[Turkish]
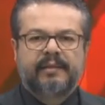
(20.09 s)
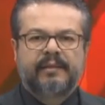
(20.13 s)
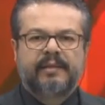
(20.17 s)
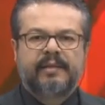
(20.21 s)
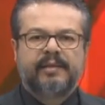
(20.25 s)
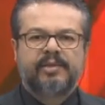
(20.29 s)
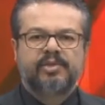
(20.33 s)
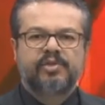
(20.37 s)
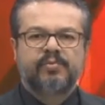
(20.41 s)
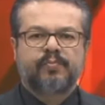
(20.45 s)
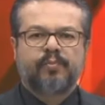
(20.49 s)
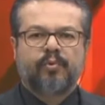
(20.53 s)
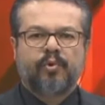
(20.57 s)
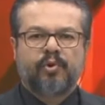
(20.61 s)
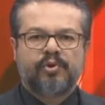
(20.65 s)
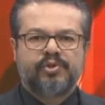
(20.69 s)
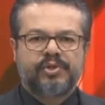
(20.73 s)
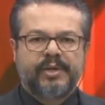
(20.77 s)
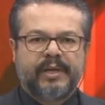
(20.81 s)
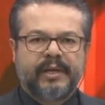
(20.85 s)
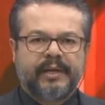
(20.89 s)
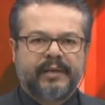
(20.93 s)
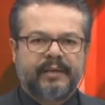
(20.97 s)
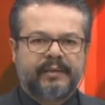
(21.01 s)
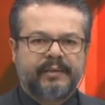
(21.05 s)
Dinç
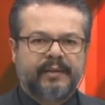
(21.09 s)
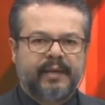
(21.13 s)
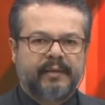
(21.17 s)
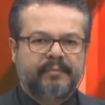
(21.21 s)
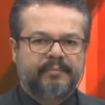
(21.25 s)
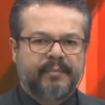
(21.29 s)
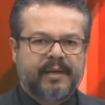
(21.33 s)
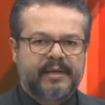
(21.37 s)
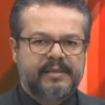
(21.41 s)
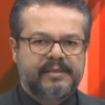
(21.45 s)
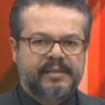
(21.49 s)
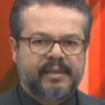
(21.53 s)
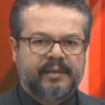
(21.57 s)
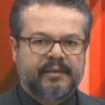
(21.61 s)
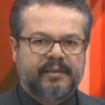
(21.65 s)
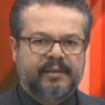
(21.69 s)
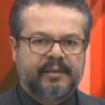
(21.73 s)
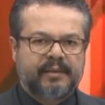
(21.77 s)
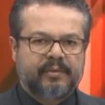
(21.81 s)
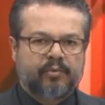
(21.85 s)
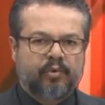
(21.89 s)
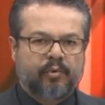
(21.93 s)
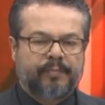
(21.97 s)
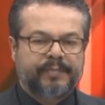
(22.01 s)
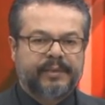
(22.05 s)
projelerinden
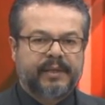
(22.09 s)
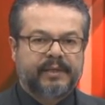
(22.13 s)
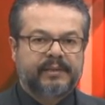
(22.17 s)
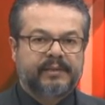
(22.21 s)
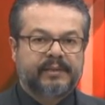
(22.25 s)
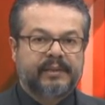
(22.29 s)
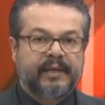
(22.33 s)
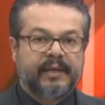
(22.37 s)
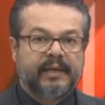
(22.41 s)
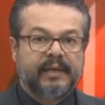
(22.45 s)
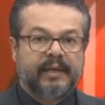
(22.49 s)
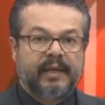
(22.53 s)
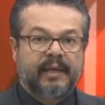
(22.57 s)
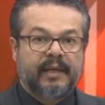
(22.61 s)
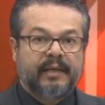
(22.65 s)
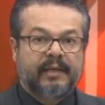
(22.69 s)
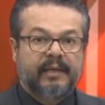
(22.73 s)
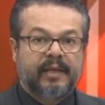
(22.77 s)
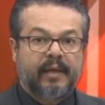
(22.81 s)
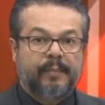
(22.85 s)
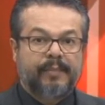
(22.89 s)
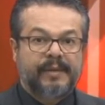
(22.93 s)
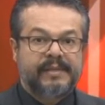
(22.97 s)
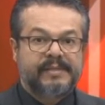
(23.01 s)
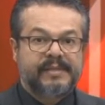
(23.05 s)
bahsettiği toplantıda
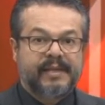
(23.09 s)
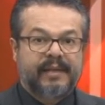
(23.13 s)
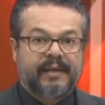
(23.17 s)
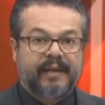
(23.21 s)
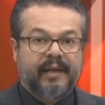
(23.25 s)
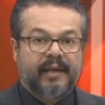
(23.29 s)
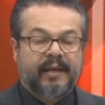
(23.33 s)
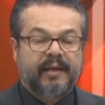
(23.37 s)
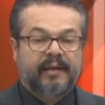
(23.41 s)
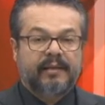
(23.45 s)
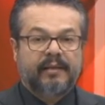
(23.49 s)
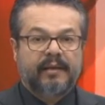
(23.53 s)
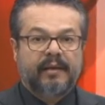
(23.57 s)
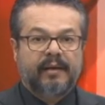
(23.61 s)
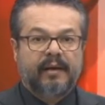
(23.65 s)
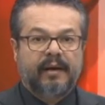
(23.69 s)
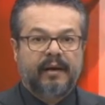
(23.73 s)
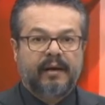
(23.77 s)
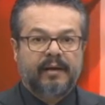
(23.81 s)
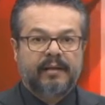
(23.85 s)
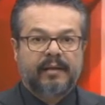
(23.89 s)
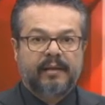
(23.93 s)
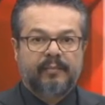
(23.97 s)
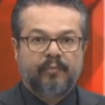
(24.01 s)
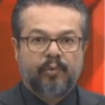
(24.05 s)
Kepez'e ne kadar
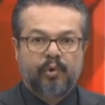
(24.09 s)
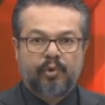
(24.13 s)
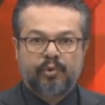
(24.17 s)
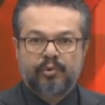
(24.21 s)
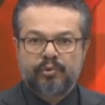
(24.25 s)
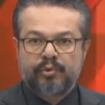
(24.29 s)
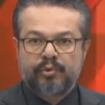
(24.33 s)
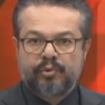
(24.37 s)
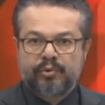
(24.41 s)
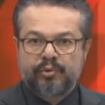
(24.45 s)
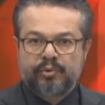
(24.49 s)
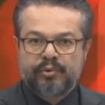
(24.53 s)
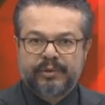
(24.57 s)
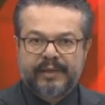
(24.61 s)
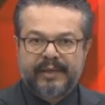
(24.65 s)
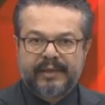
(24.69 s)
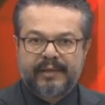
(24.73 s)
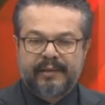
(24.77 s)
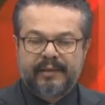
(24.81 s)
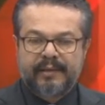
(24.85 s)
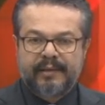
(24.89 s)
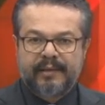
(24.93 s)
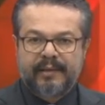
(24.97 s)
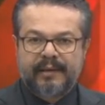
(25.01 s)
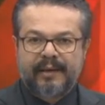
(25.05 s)
hakim olduğunu da
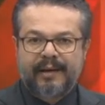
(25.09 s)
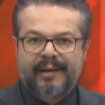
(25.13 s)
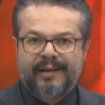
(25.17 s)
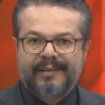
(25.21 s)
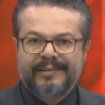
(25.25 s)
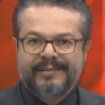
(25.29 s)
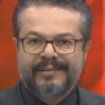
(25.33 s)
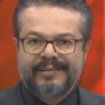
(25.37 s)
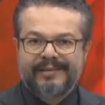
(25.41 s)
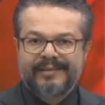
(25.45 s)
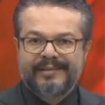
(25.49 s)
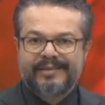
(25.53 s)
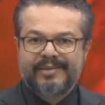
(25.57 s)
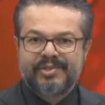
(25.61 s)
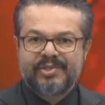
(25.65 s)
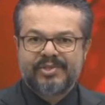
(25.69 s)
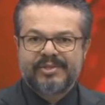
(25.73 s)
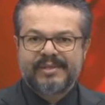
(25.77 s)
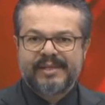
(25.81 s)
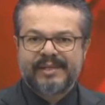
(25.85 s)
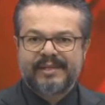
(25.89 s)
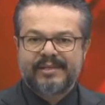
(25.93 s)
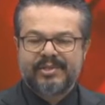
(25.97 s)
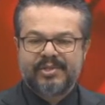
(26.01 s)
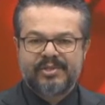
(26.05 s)
altını
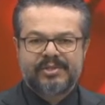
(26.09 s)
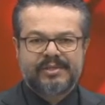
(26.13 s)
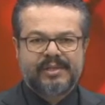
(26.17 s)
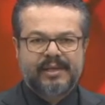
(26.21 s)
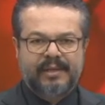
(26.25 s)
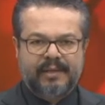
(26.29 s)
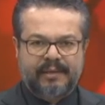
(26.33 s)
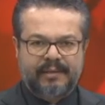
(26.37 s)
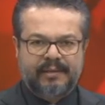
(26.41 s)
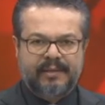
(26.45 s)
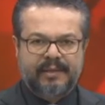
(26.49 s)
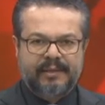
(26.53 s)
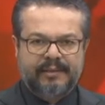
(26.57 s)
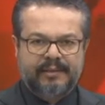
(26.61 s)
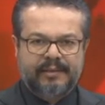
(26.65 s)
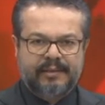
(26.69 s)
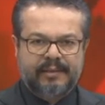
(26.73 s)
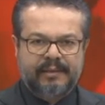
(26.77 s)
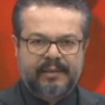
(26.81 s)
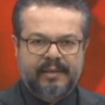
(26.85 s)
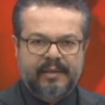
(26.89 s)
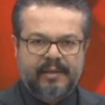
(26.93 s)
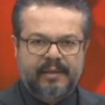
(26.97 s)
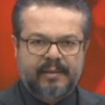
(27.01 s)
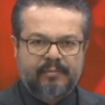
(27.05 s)
çize çize
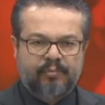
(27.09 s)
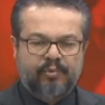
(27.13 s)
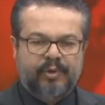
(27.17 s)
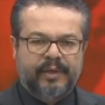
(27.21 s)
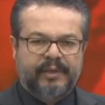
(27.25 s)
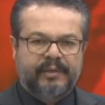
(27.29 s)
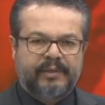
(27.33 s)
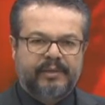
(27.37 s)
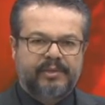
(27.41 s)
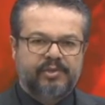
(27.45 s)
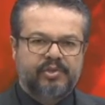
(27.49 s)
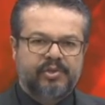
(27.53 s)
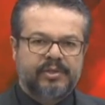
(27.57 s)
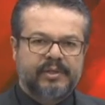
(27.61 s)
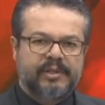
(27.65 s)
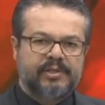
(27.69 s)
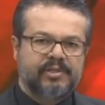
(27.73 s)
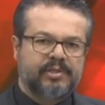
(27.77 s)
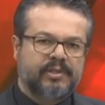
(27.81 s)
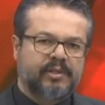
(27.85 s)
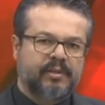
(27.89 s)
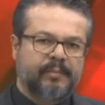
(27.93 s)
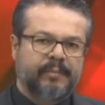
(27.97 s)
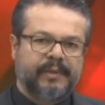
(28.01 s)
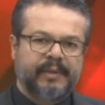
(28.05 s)
anlattı. Murat Dinç'in
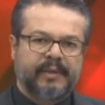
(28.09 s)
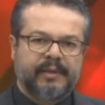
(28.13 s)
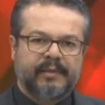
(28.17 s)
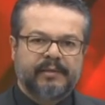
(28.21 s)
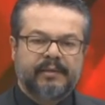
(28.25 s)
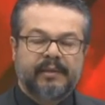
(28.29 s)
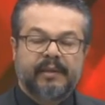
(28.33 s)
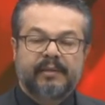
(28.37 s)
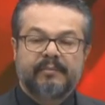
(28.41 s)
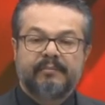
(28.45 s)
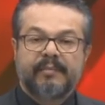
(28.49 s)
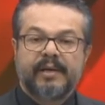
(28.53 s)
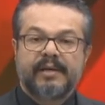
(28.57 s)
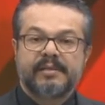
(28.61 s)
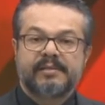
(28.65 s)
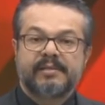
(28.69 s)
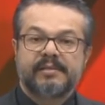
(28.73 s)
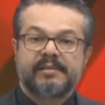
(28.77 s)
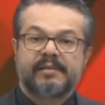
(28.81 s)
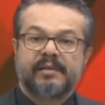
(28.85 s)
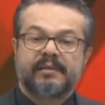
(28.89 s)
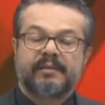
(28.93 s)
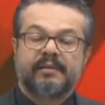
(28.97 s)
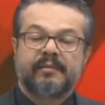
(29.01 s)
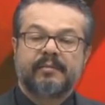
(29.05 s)
açıklamalarından bazı
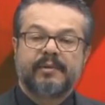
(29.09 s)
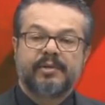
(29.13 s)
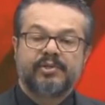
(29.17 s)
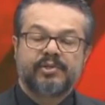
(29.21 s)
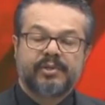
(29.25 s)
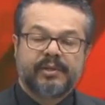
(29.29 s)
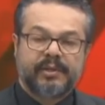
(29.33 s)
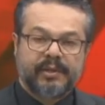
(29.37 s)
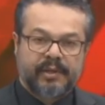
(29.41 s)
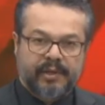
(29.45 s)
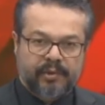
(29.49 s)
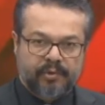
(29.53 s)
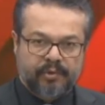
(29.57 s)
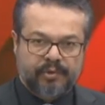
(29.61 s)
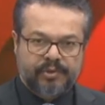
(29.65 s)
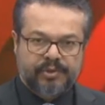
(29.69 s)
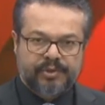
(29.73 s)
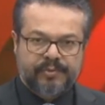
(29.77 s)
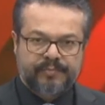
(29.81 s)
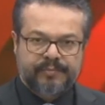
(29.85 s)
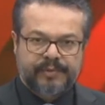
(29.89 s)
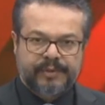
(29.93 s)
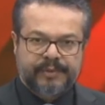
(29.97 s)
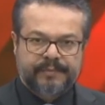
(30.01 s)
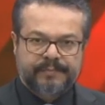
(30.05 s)
satır başları geliyor
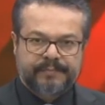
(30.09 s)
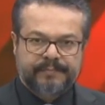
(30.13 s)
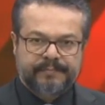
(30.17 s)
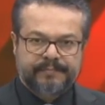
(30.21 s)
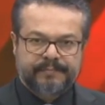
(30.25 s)
şimdi.